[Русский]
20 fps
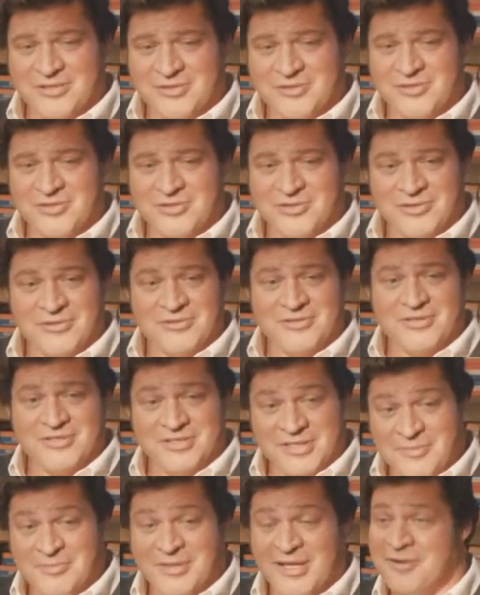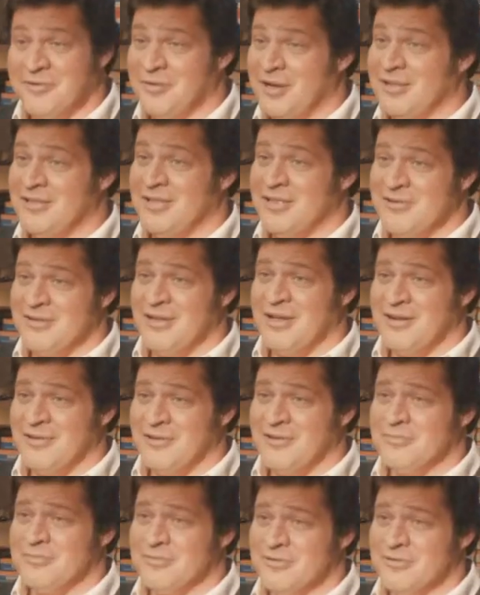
А мне вот совсем так не показалось вчера